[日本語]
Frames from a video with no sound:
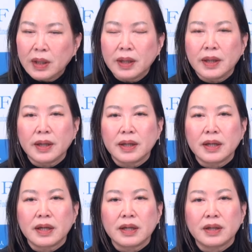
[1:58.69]

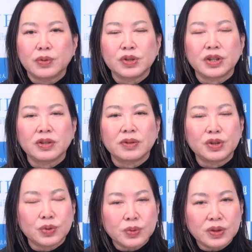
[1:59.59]
えロシアでは
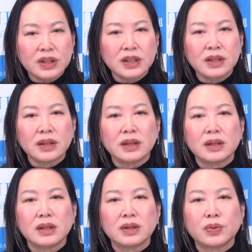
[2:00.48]
非常
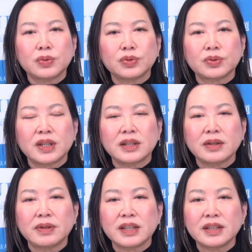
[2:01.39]
に好調だっ
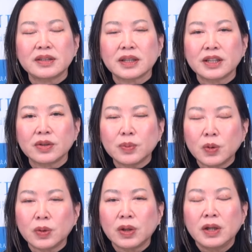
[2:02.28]
たわけですけれども、